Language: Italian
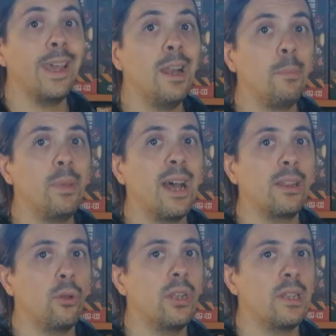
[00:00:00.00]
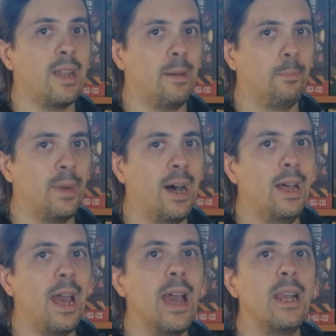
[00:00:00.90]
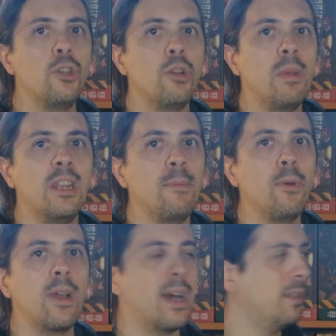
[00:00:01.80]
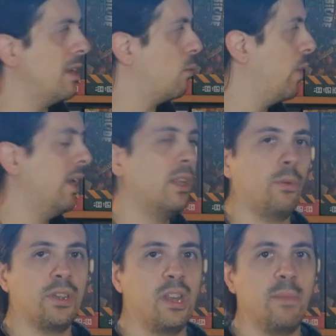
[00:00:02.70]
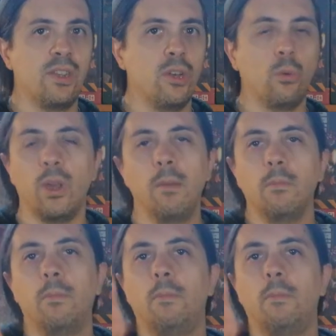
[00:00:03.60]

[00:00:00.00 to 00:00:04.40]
Il piatto di stampa è leggermente più grande di quelle di queste dimensioni qui,